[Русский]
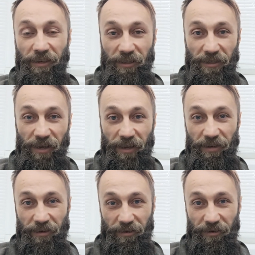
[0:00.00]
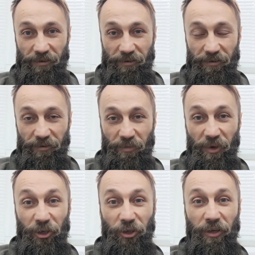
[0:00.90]
сказать, э,
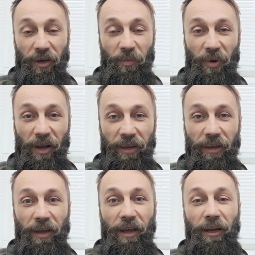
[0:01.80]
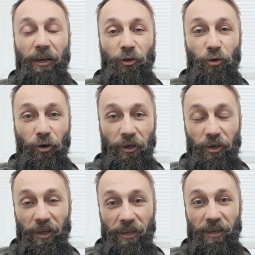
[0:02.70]
больших компаний,
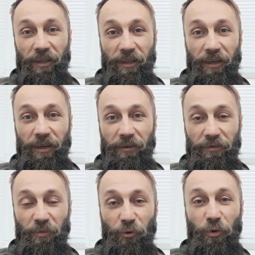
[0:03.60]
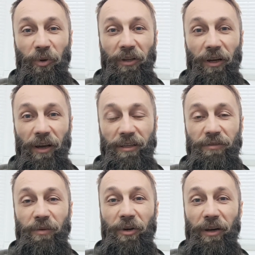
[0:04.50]
которые эти ETF будут предлагать
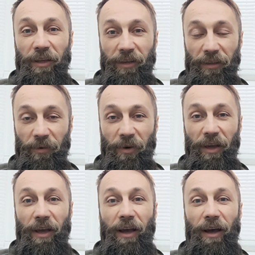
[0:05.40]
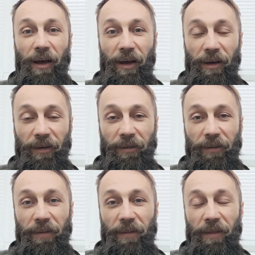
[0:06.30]
своим клиентам.
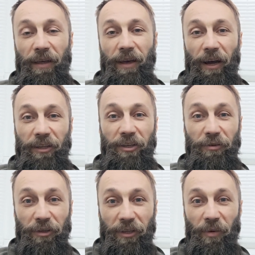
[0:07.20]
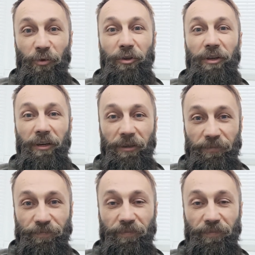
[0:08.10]
А активы там у них –